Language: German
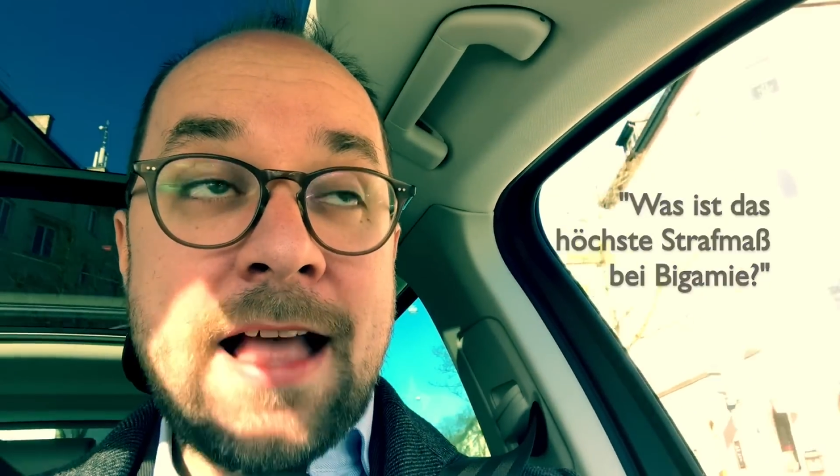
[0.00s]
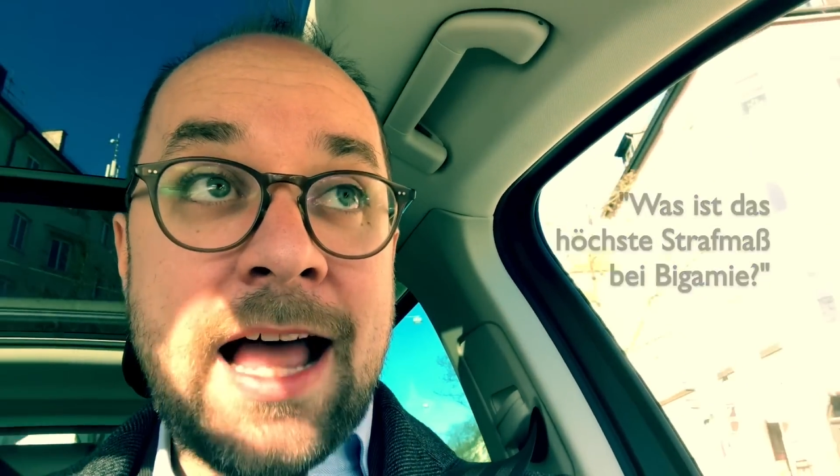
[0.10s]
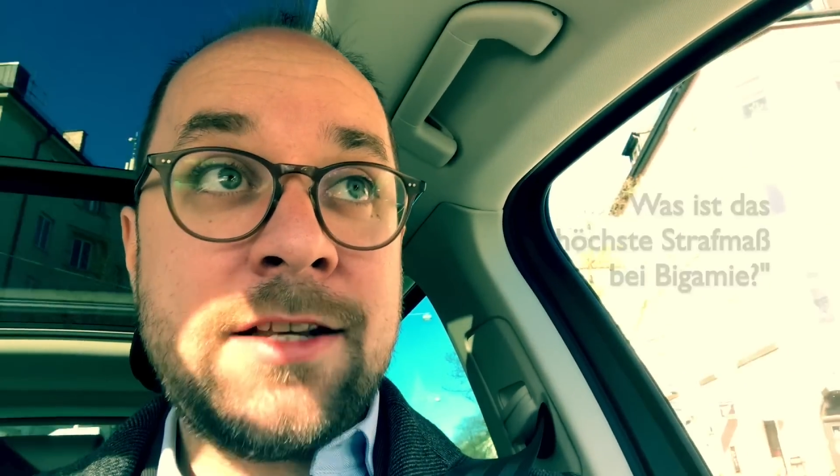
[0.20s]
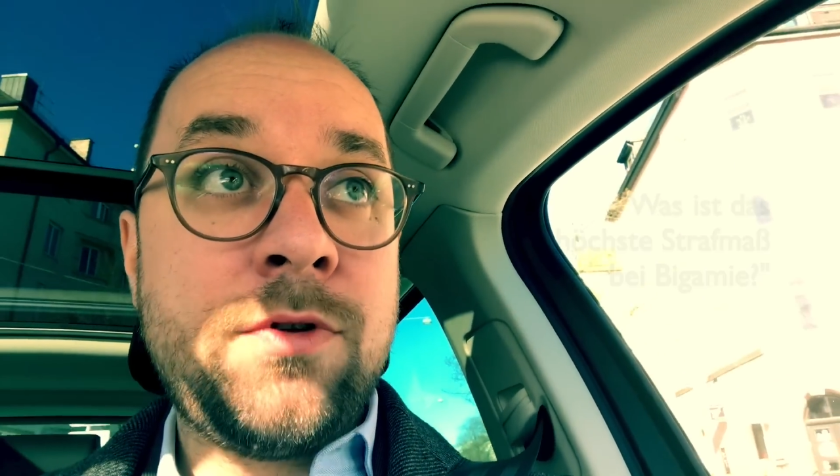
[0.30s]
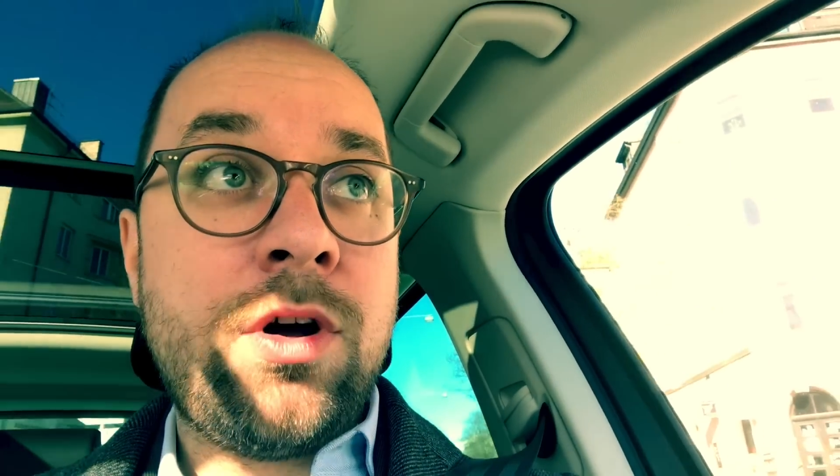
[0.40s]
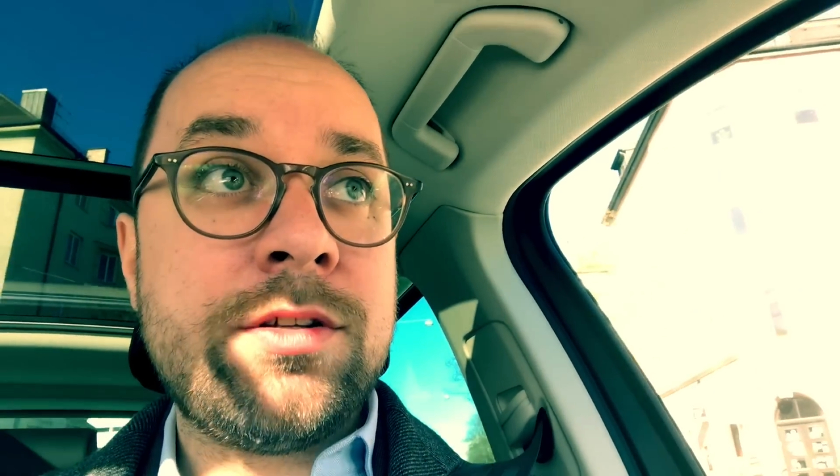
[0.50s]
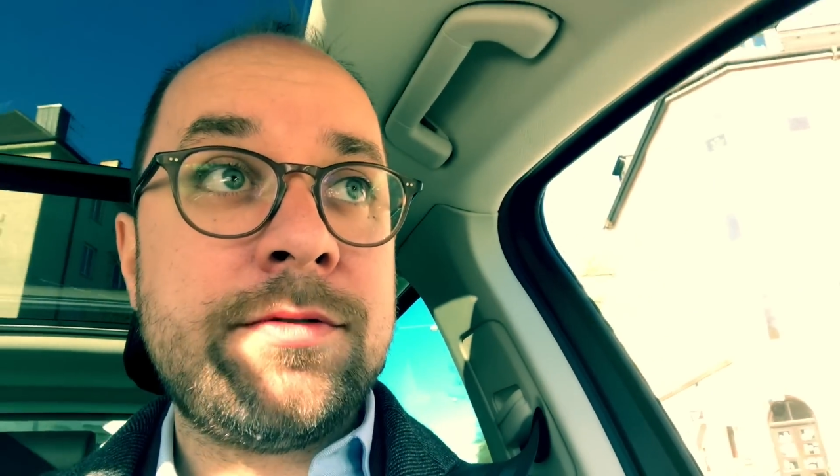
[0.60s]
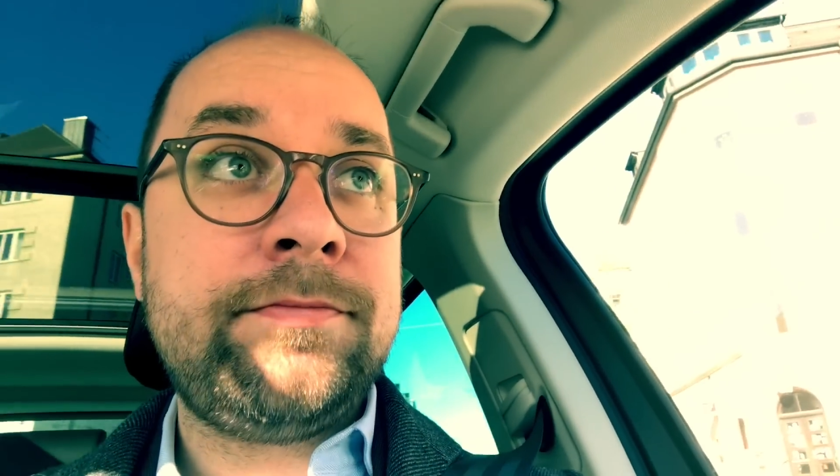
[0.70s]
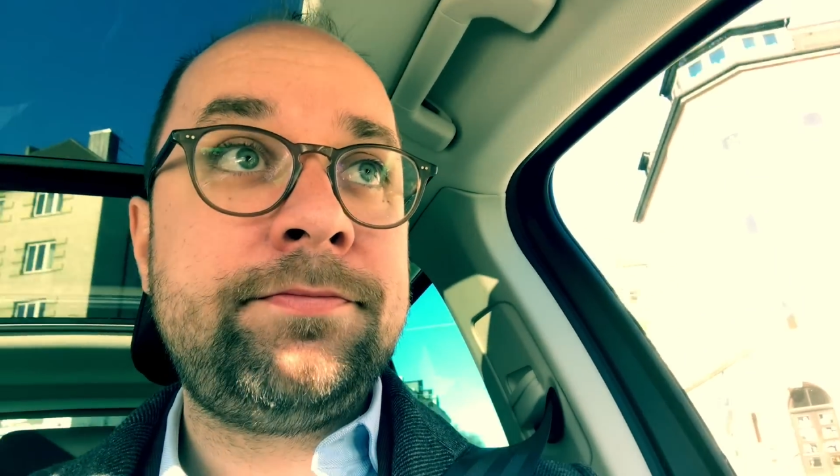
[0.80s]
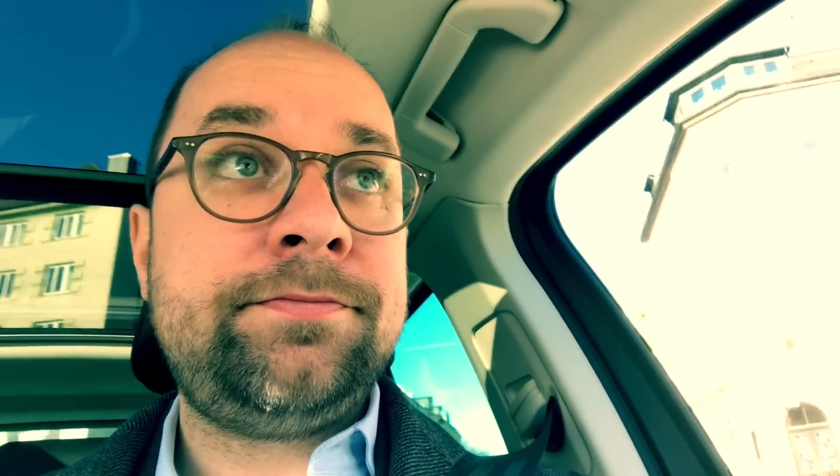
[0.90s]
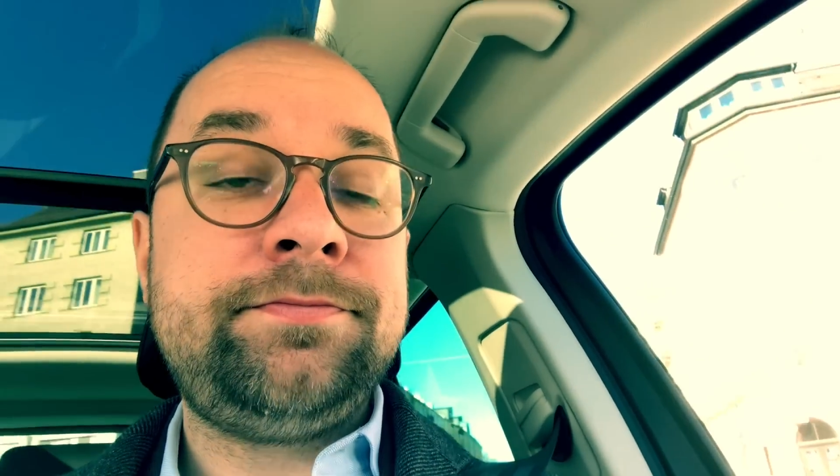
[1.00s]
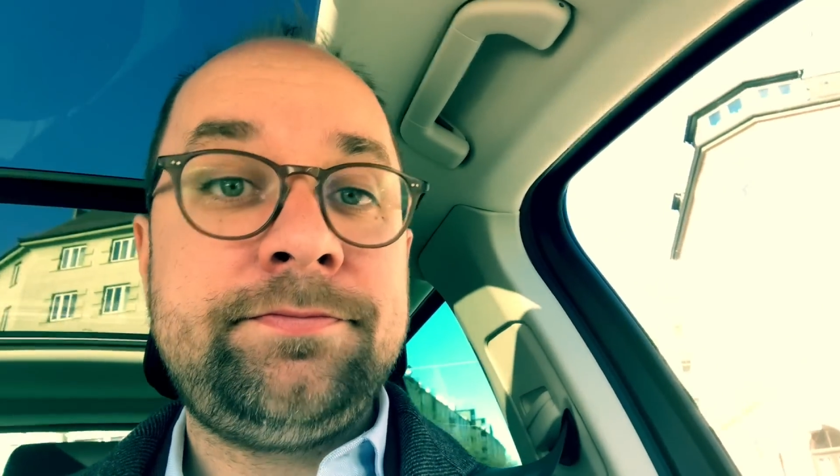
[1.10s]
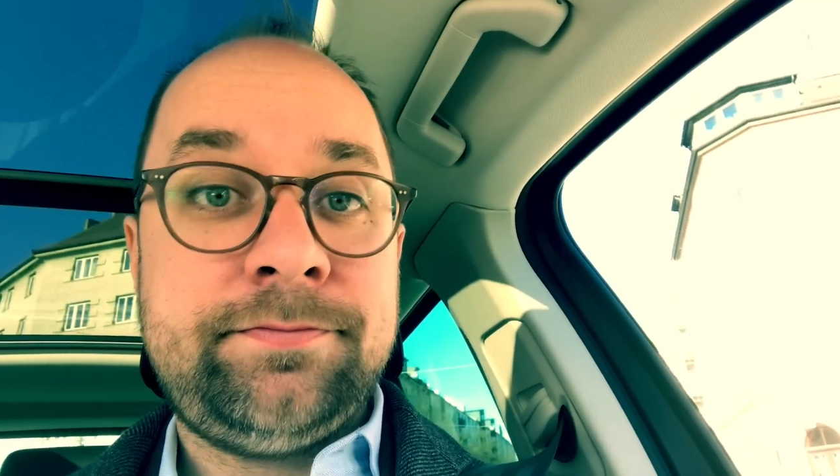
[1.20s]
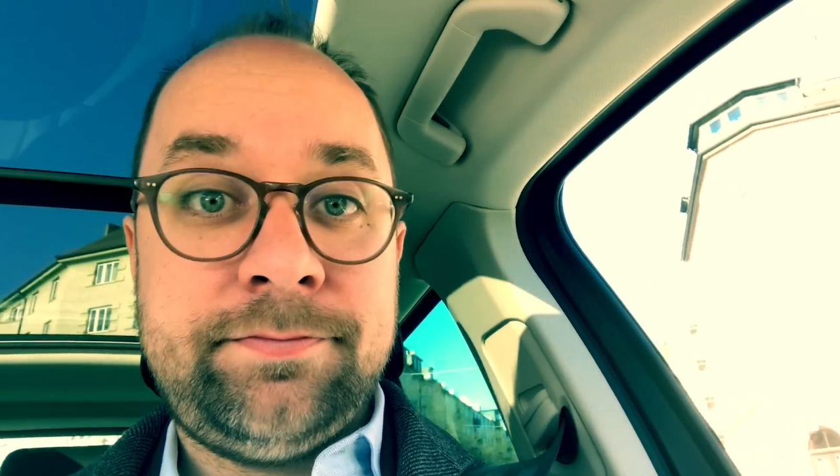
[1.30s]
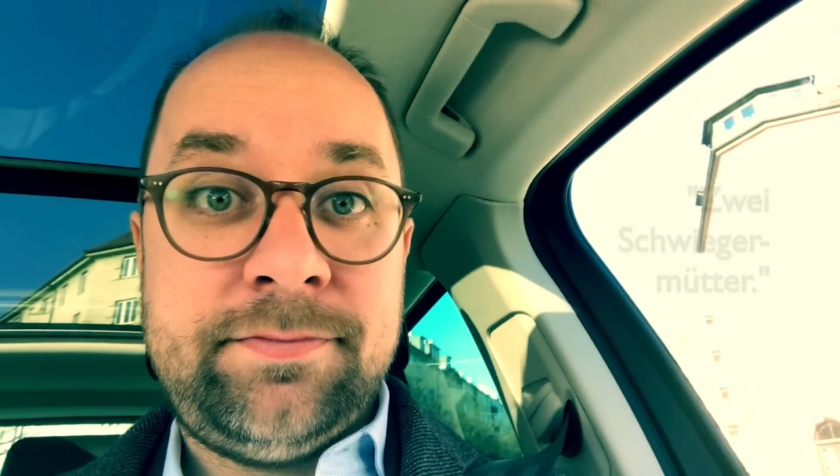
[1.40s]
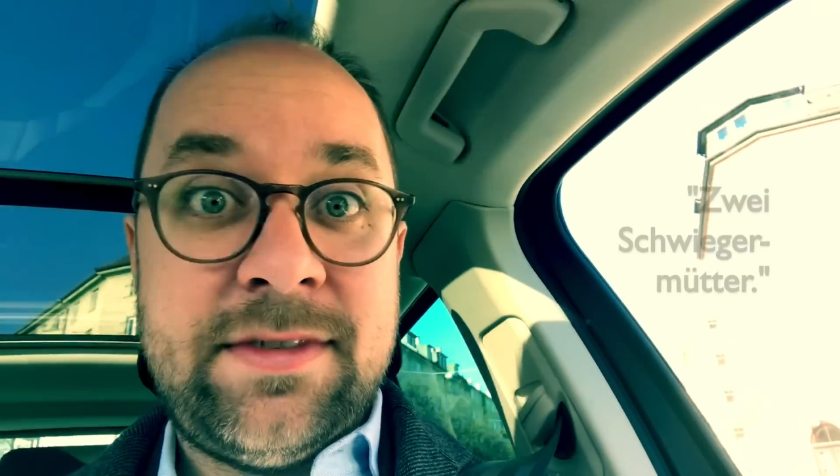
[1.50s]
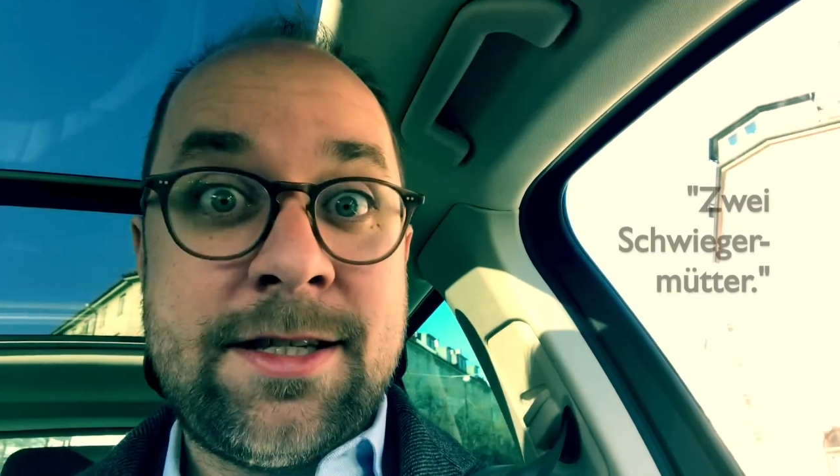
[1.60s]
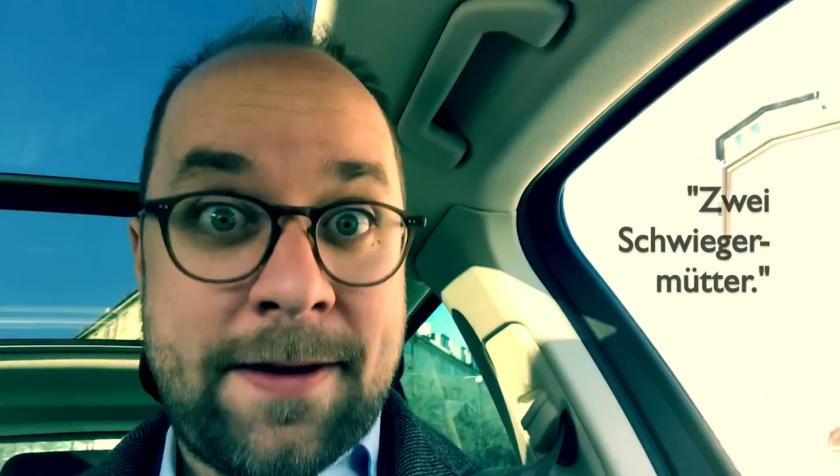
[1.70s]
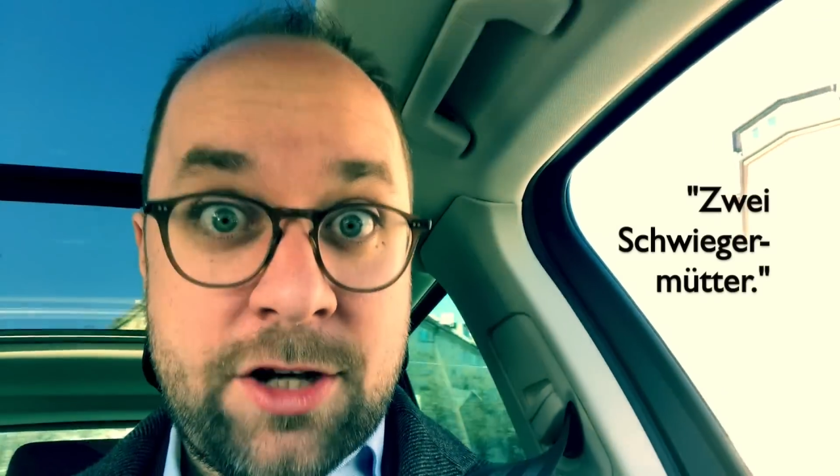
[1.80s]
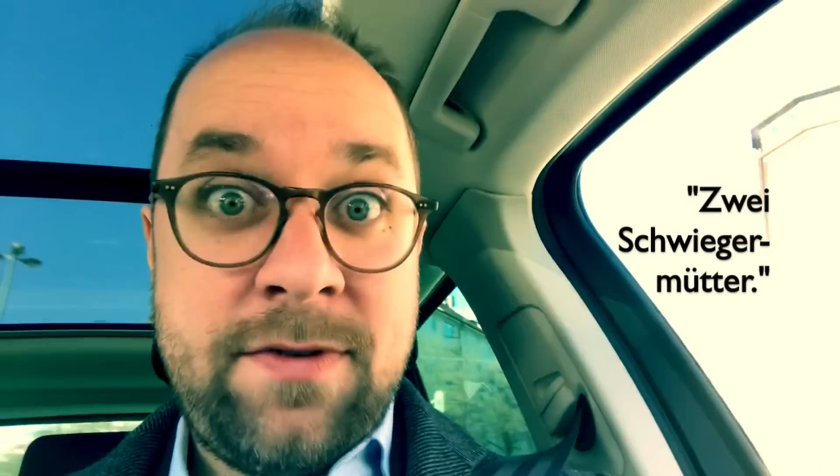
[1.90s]
Antwort,
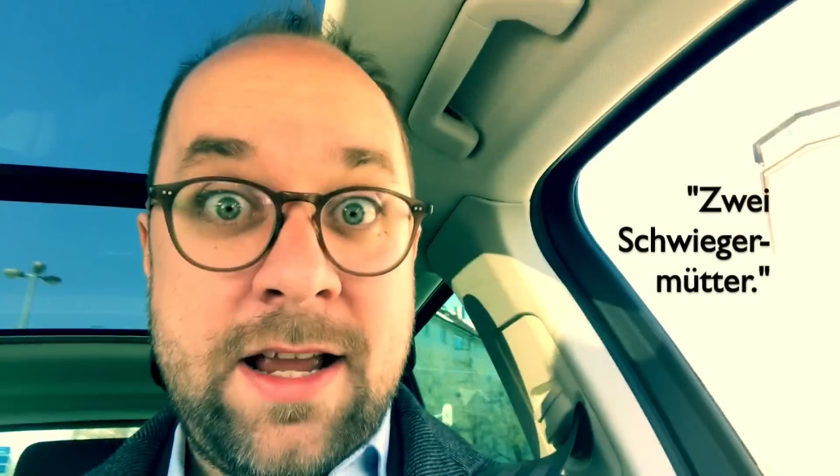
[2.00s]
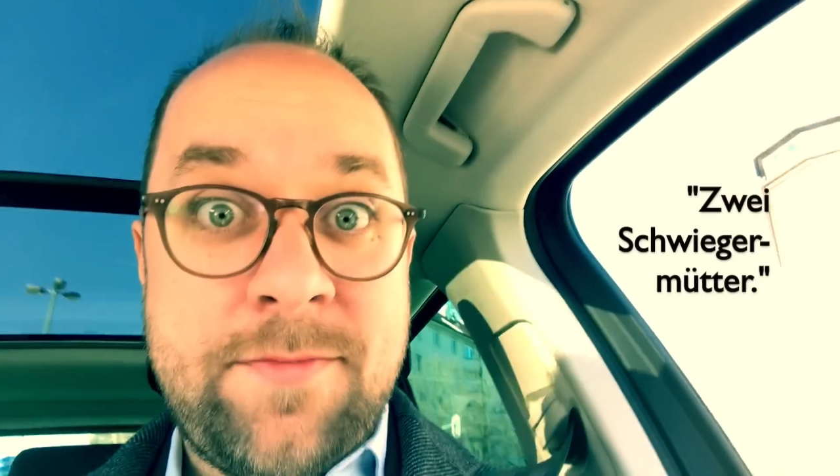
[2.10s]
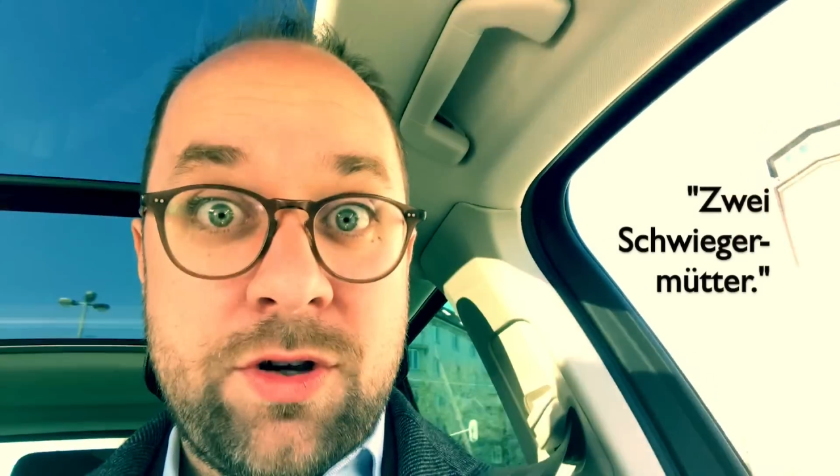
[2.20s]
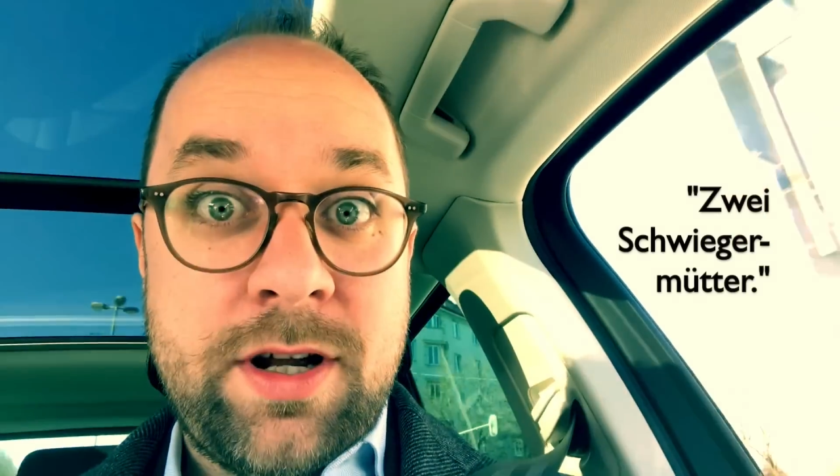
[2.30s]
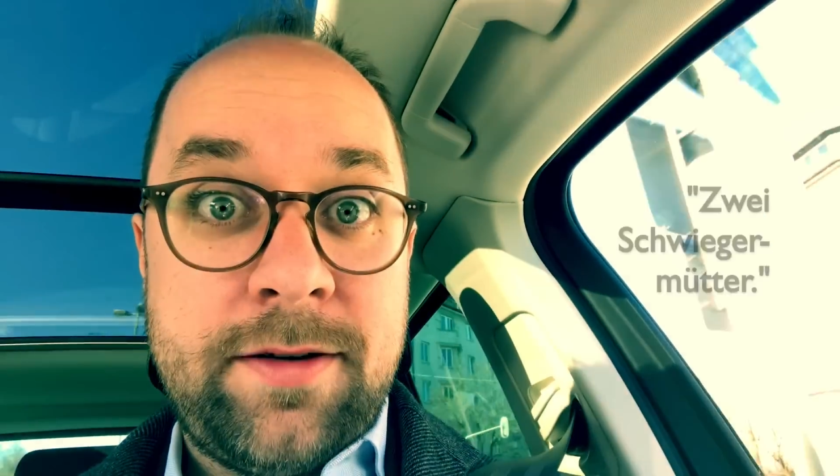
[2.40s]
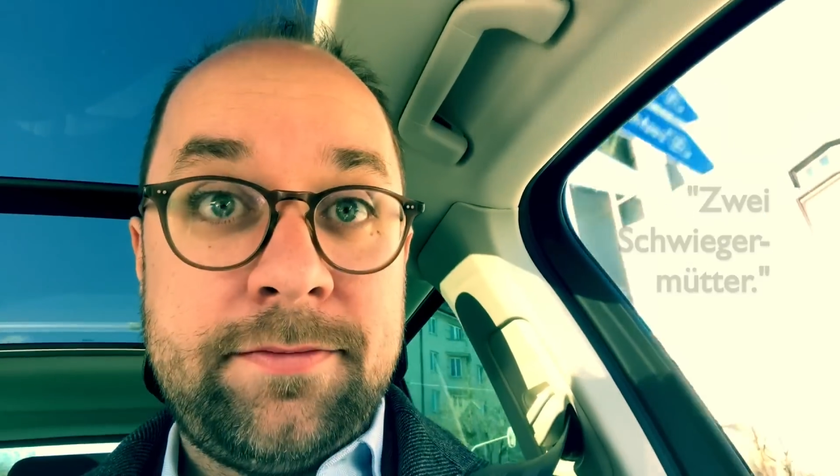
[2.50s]
zwei Schwiegermütter.